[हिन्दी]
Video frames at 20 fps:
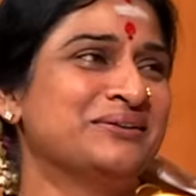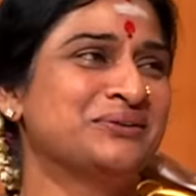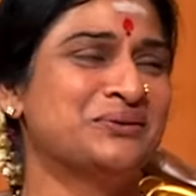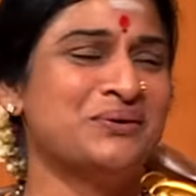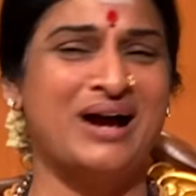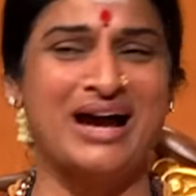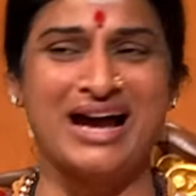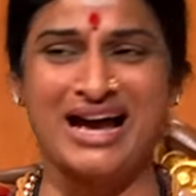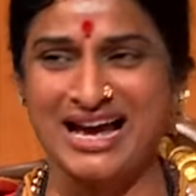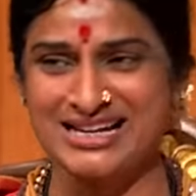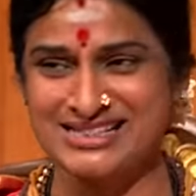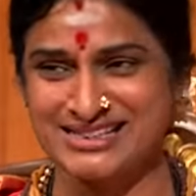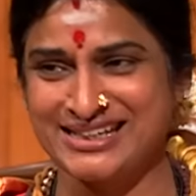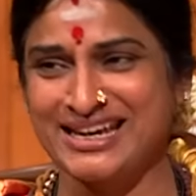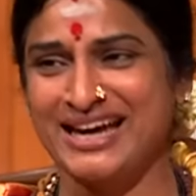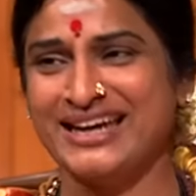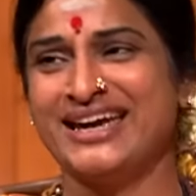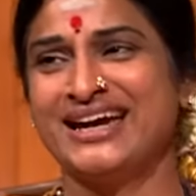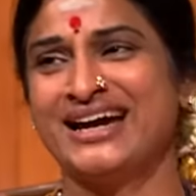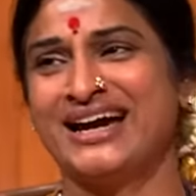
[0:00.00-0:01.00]
तो आज
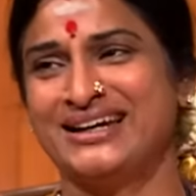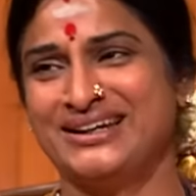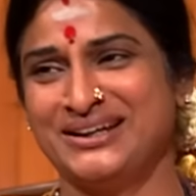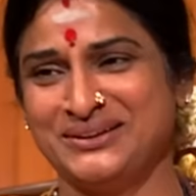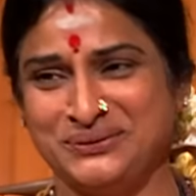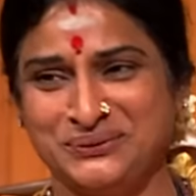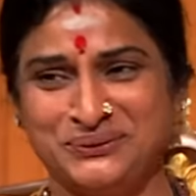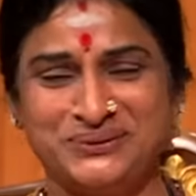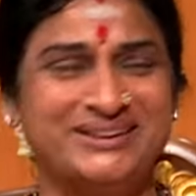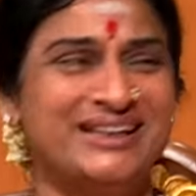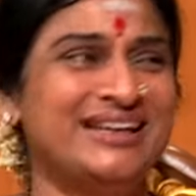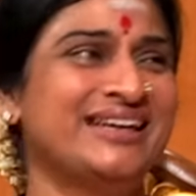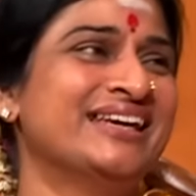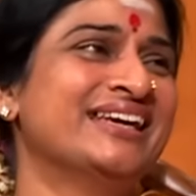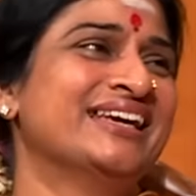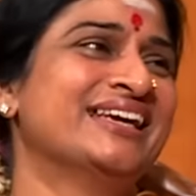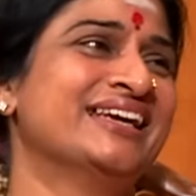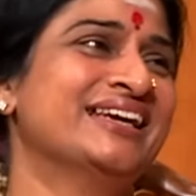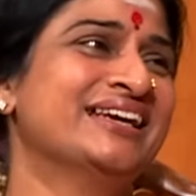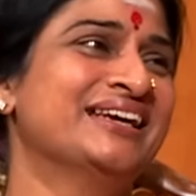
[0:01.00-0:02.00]
क्या ये हालत होती
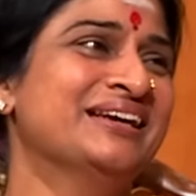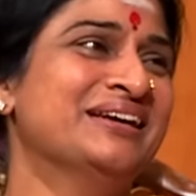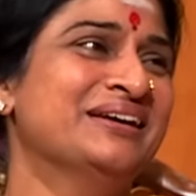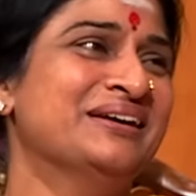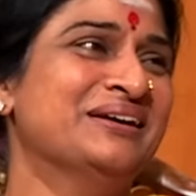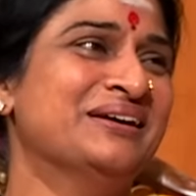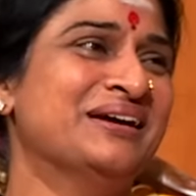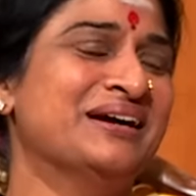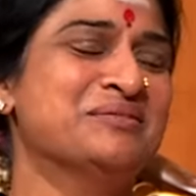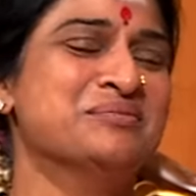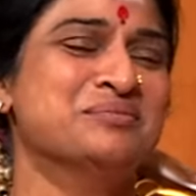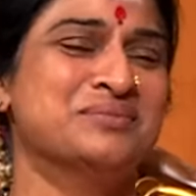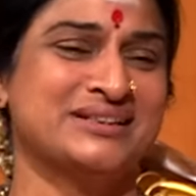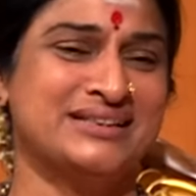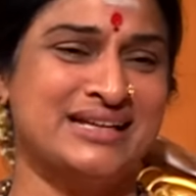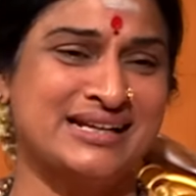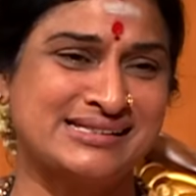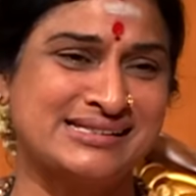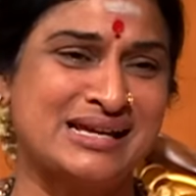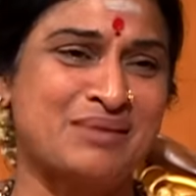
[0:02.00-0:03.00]

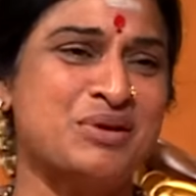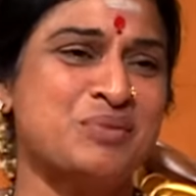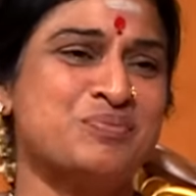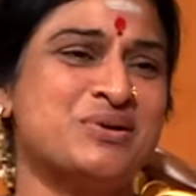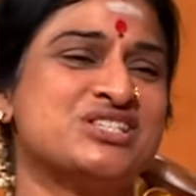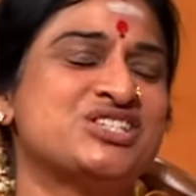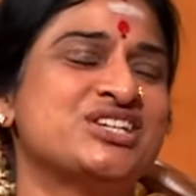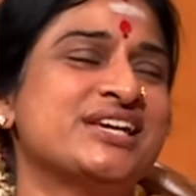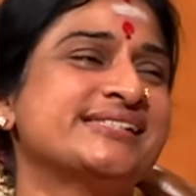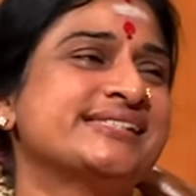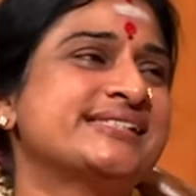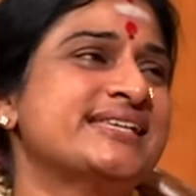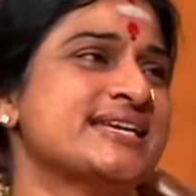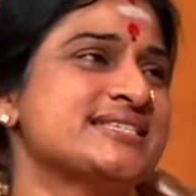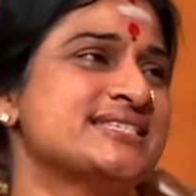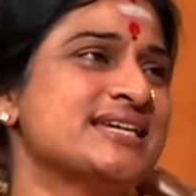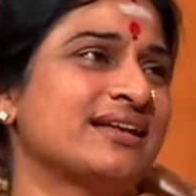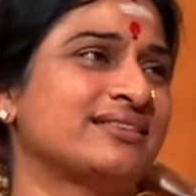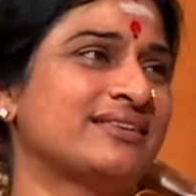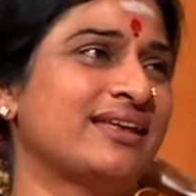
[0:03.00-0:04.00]
मदरसा में बच्चे इसलिए
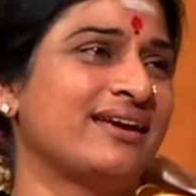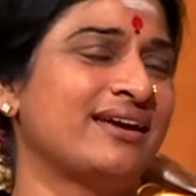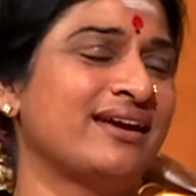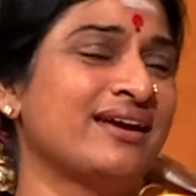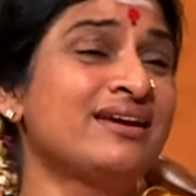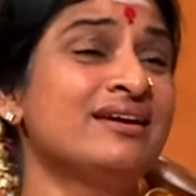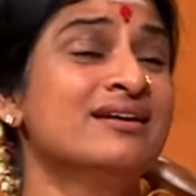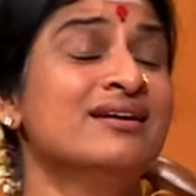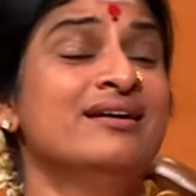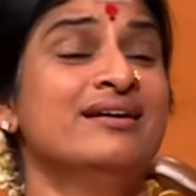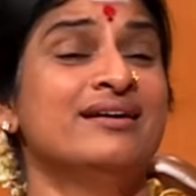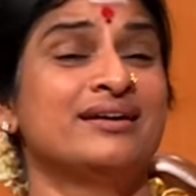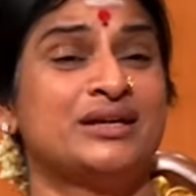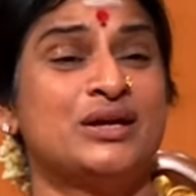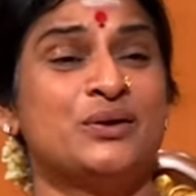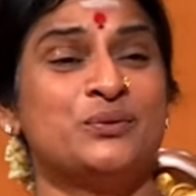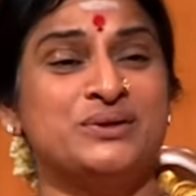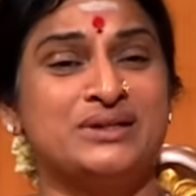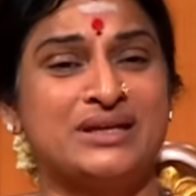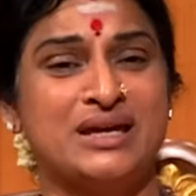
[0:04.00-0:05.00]
जाते हैं
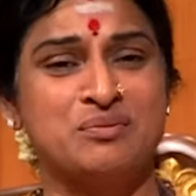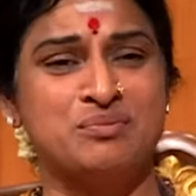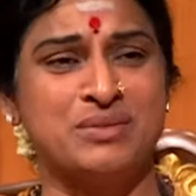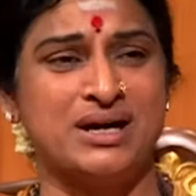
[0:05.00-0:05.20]
कि उनके